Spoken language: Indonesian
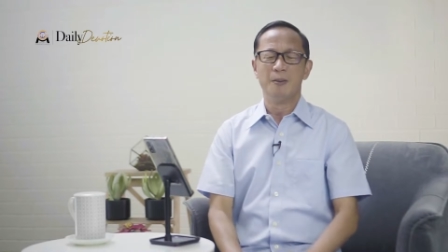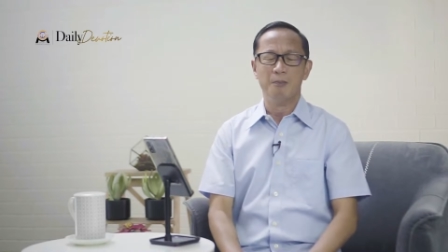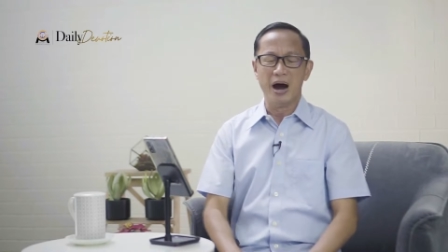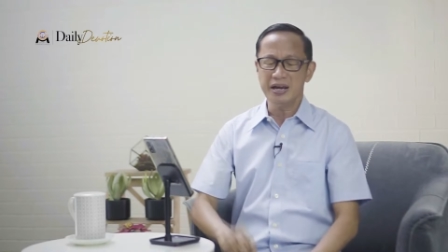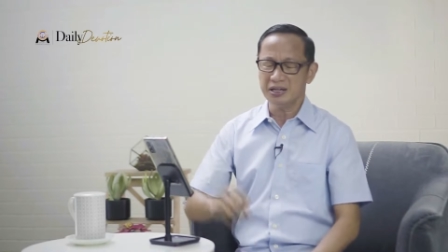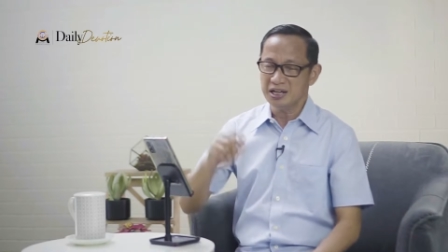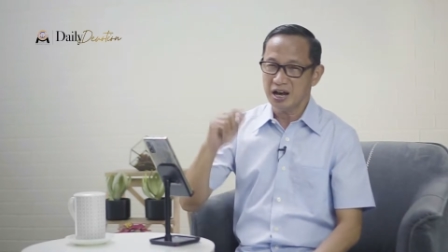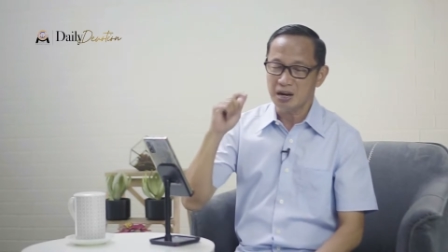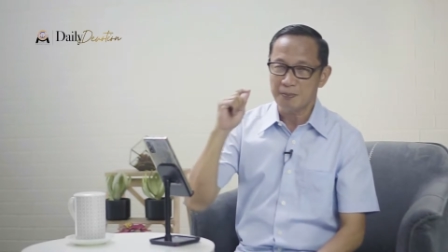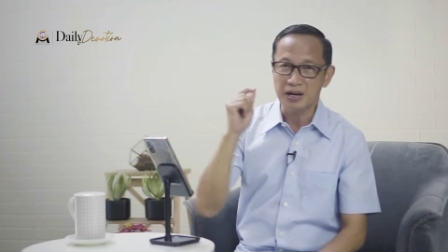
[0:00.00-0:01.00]
Baik di
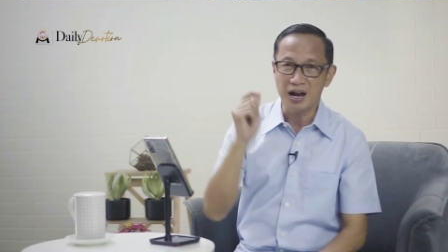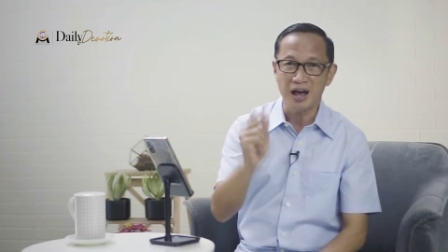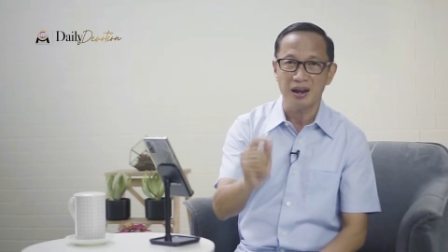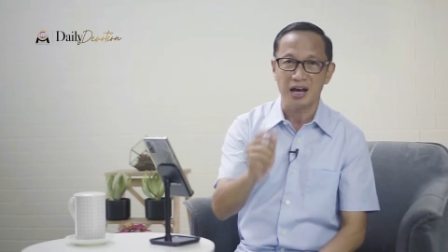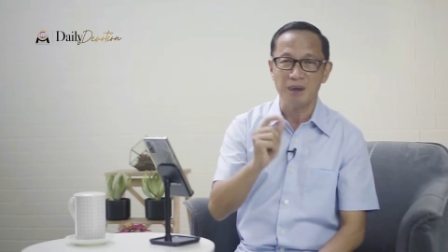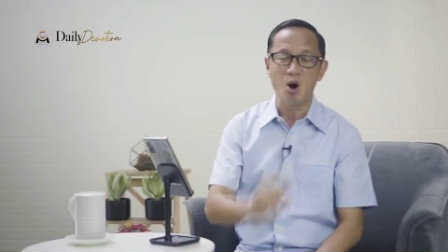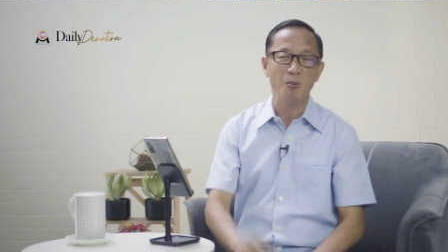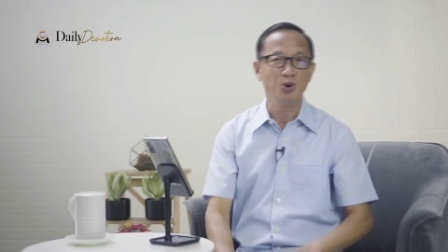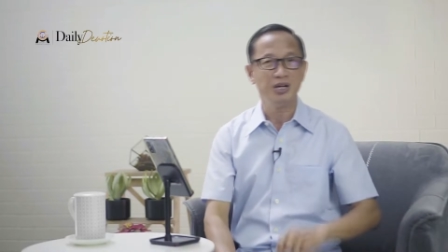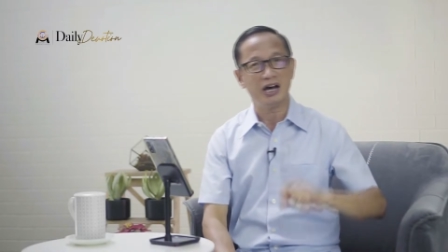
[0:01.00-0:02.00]
hadapan Allah
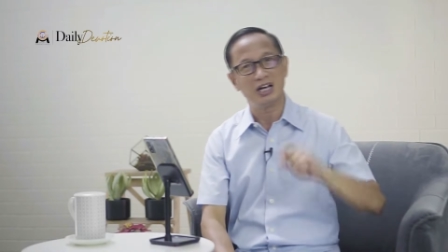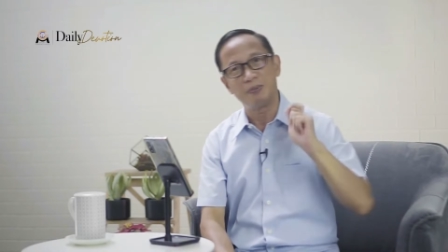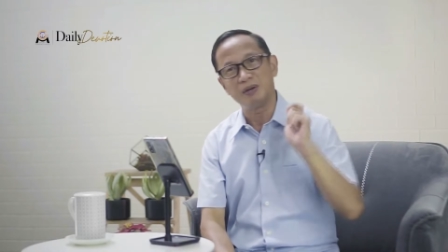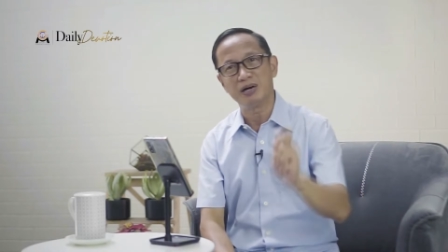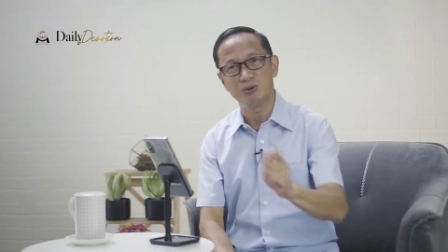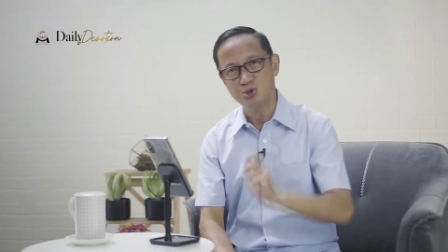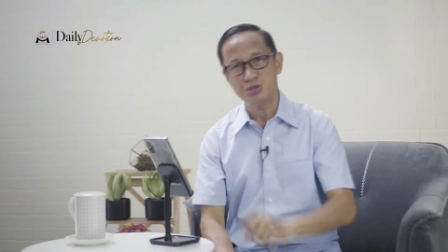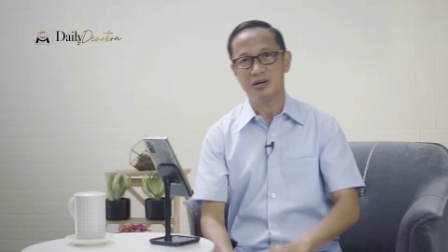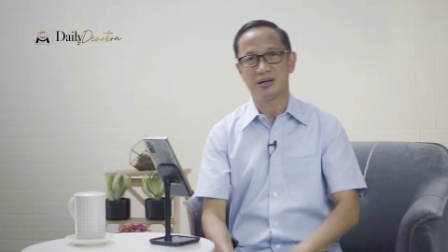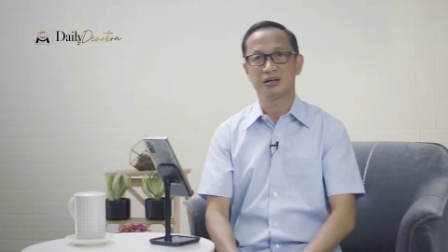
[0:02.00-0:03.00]
maupun di hadapan
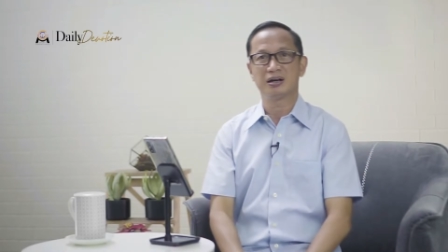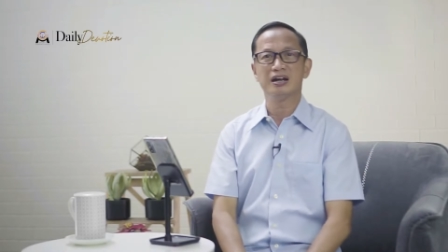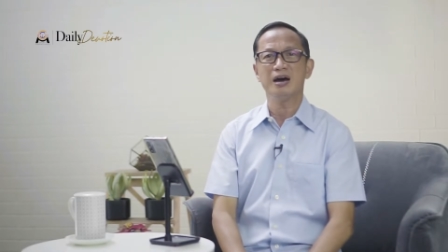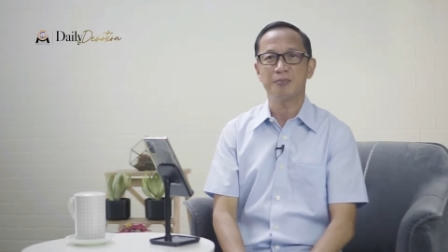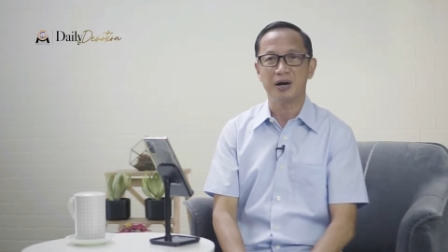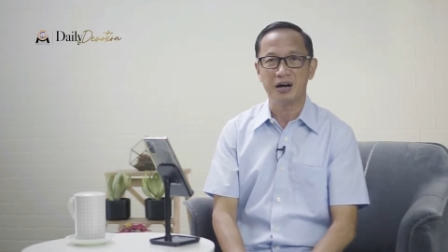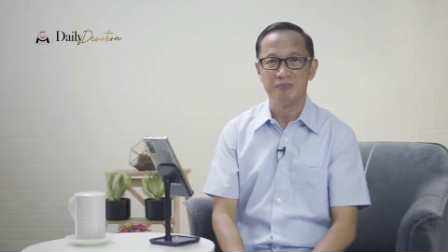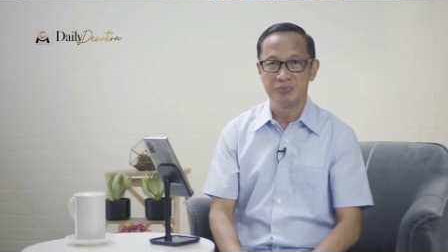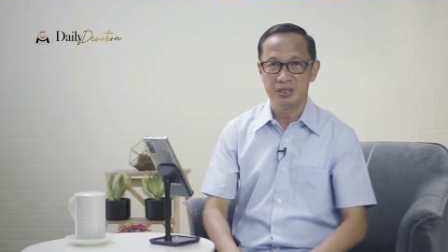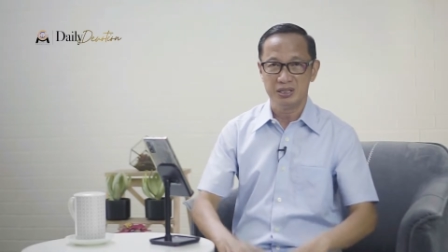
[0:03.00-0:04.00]
manusia. Kenapa?